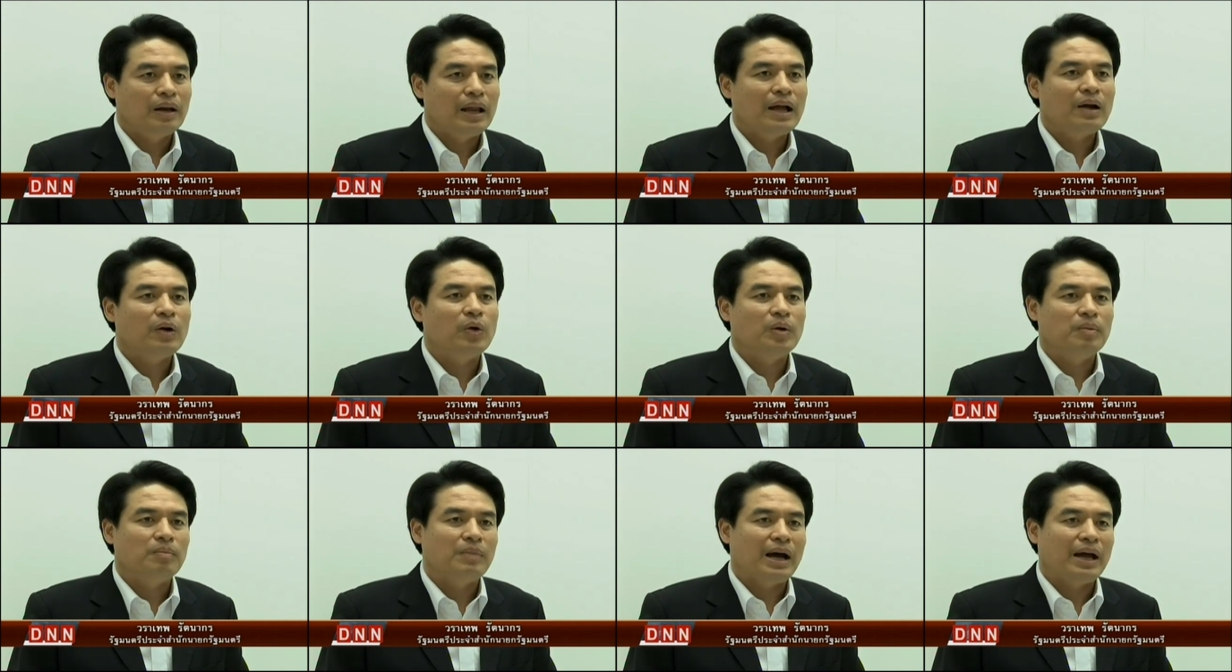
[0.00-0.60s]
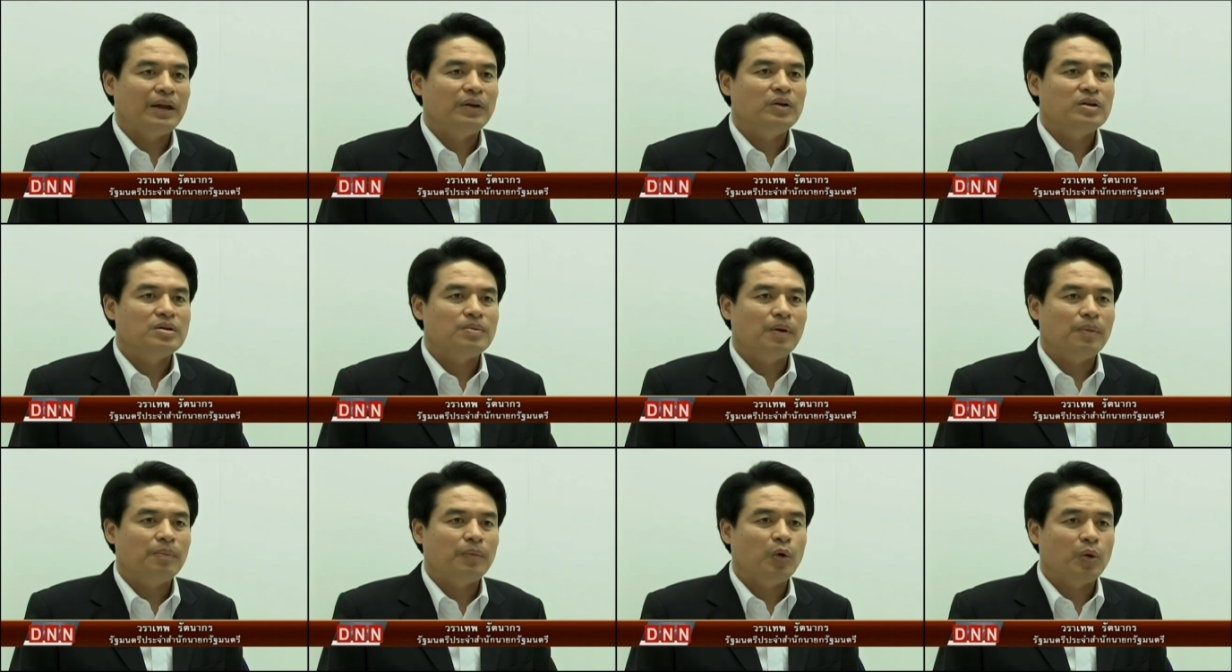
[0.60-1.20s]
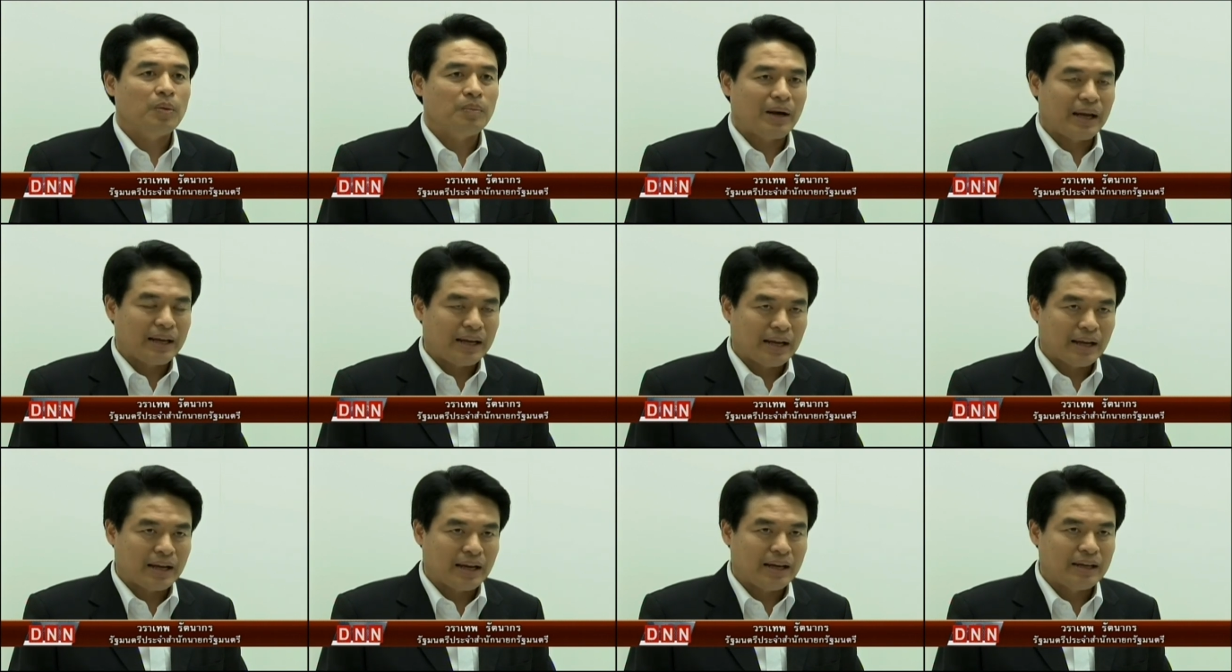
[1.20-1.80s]
ร่างกฎหมาย โดยเฉพาะกฎหมาย
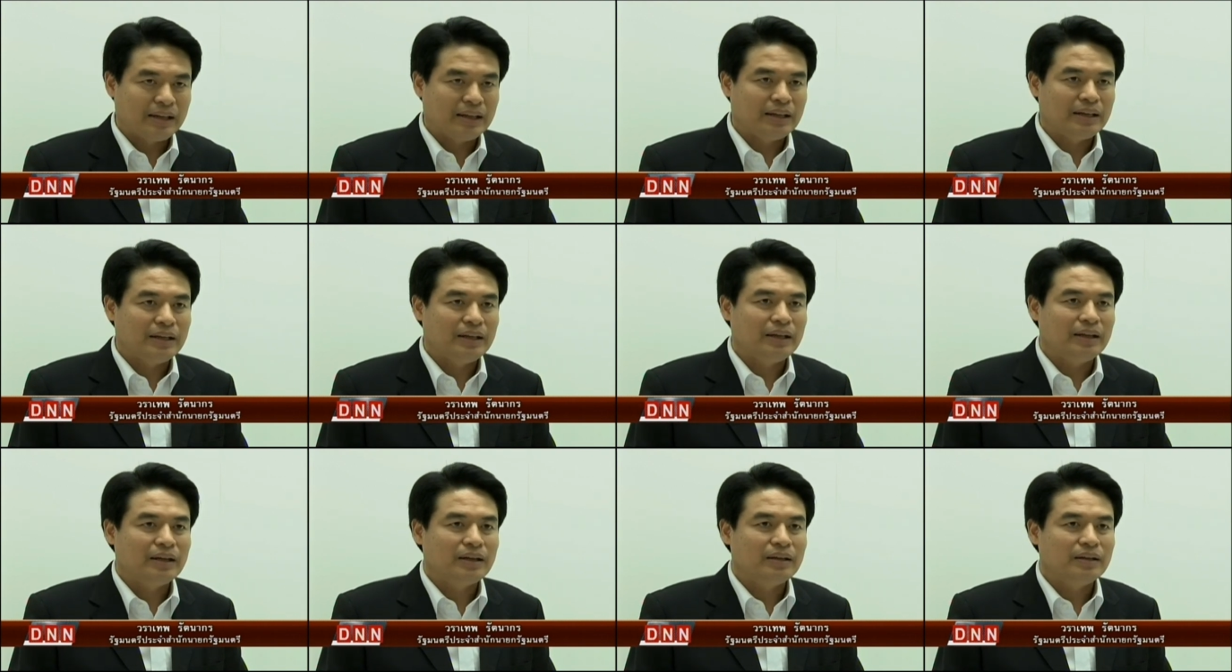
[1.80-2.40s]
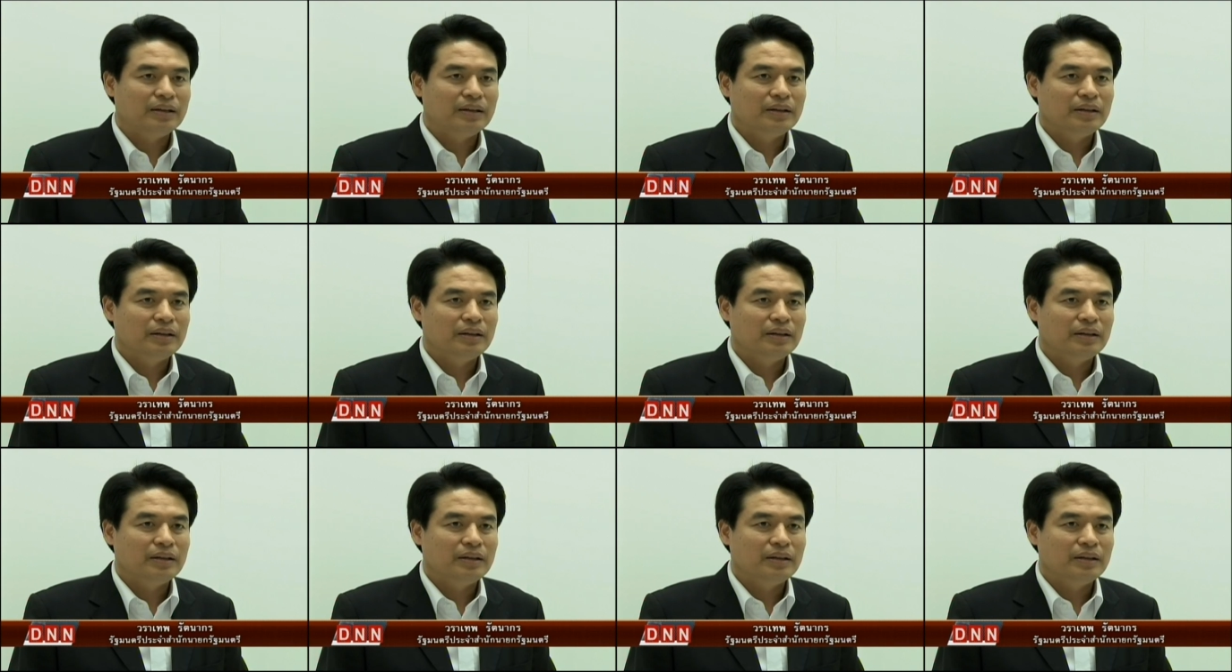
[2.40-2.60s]
ทางการเงินเนี่ย